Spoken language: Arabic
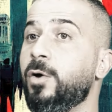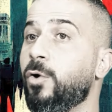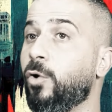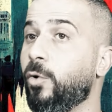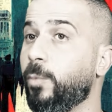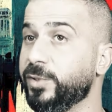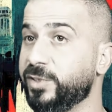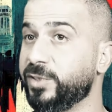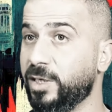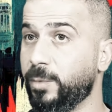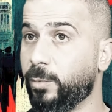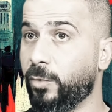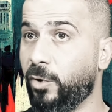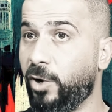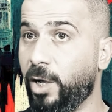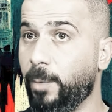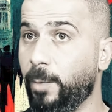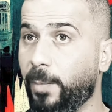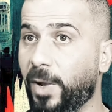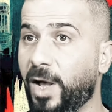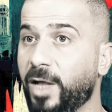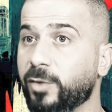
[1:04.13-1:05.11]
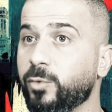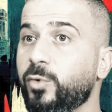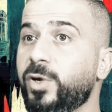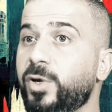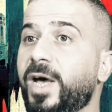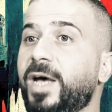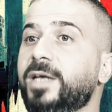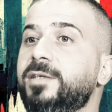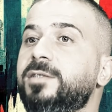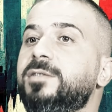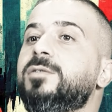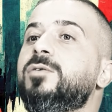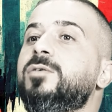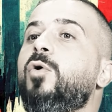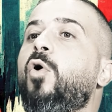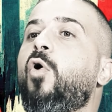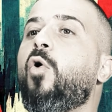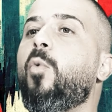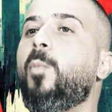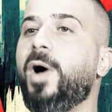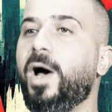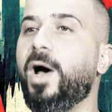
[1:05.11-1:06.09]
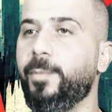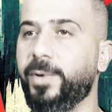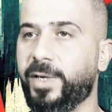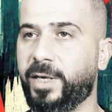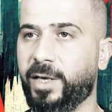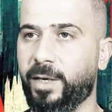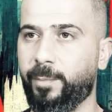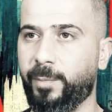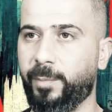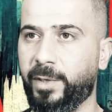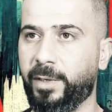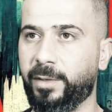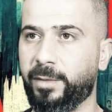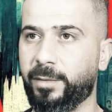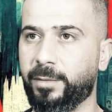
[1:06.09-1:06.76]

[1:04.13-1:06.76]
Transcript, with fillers: وبصيبه إحباط ويأس وما بكمل